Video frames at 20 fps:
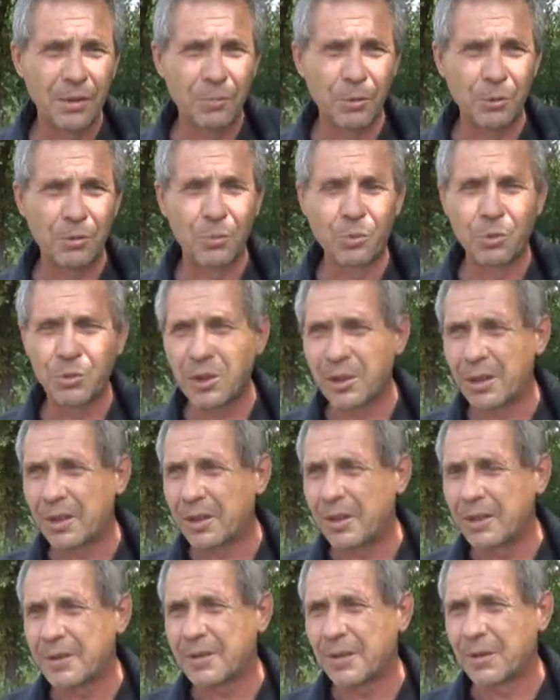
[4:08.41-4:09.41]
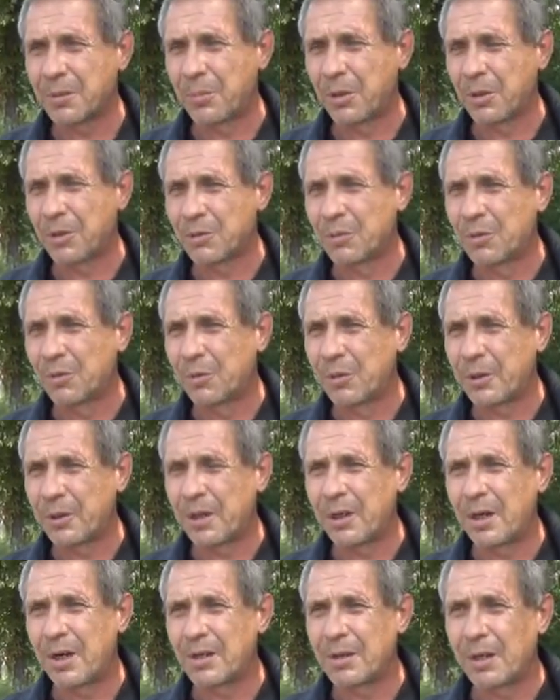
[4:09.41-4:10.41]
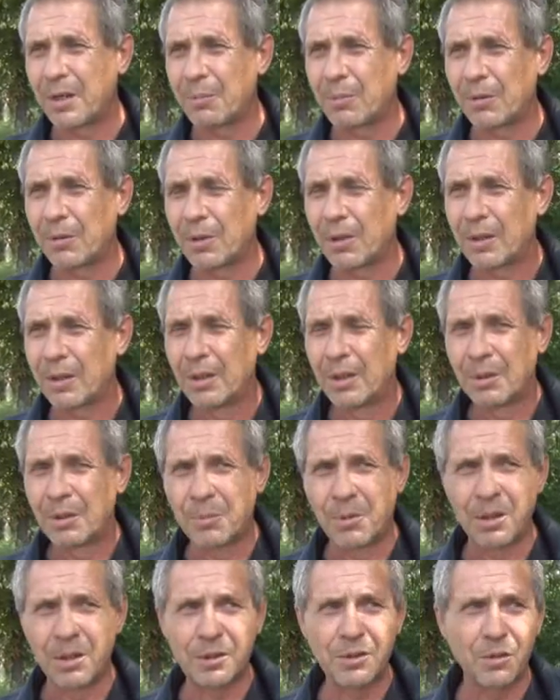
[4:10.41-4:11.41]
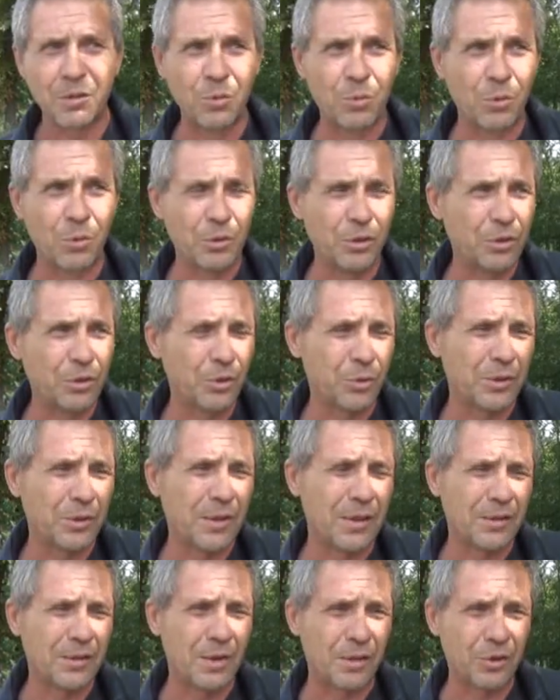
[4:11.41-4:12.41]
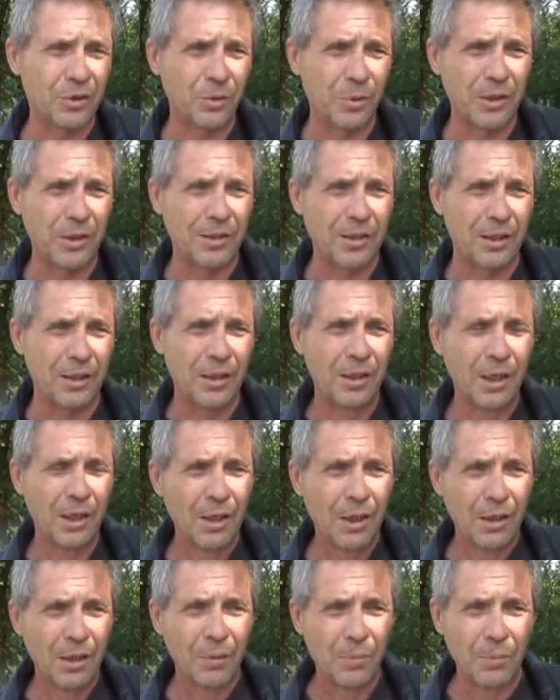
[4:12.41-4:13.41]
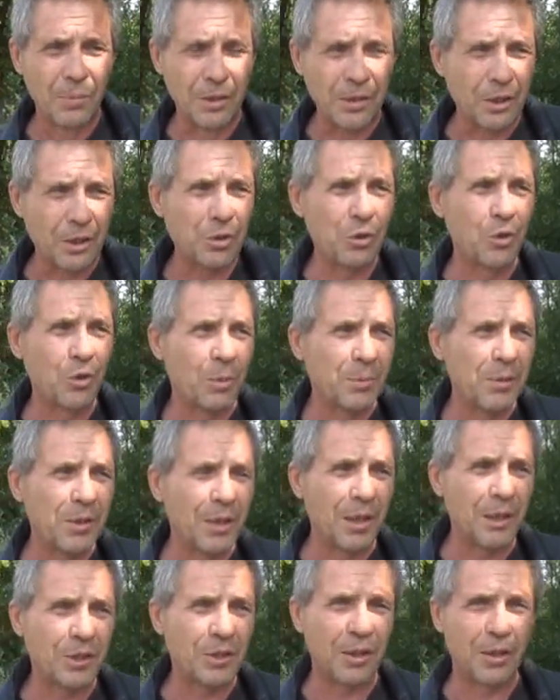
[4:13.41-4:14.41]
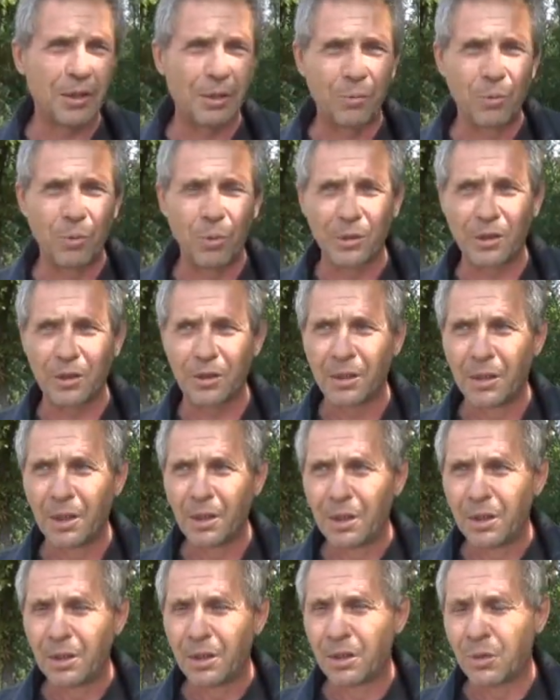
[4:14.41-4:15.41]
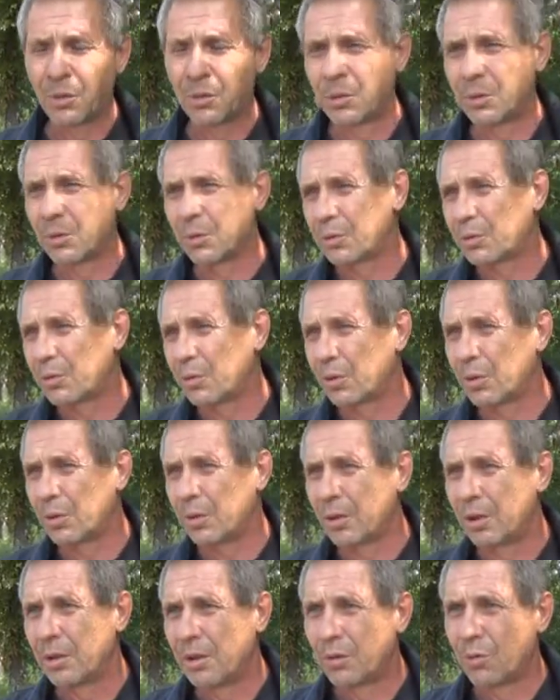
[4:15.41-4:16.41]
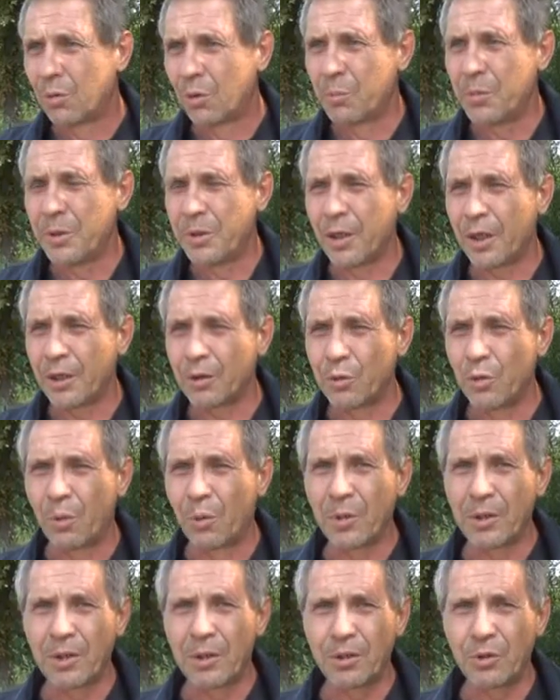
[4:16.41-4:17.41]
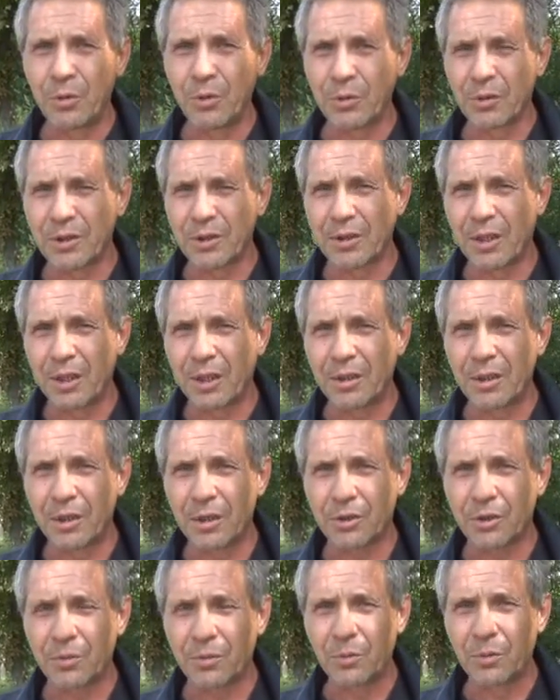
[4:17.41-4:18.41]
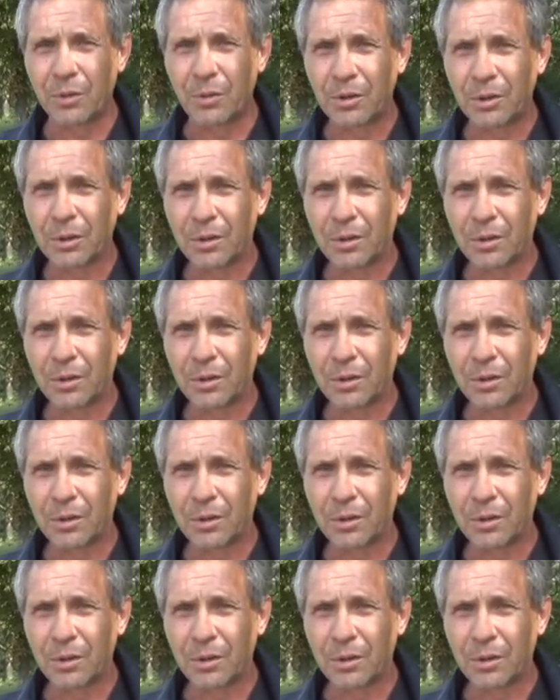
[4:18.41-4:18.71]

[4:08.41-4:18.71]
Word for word: Потому что агрессия от молодого реальная была. Мало того, он еще сказал, что если мы начнем дальше работать, вот, то он меня и дома найдет, он знает, где я живу.